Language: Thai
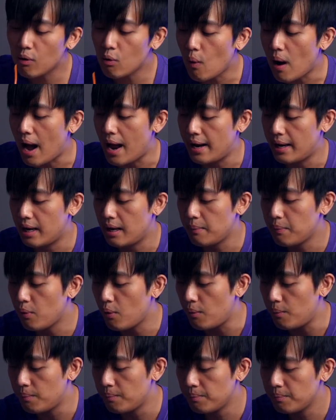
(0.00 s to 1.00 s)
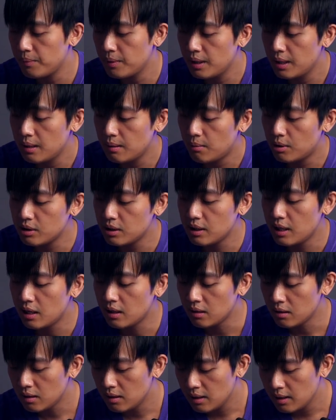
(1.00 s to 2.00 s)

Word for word: มากกว่านะครับผมเพราะฉะนั้น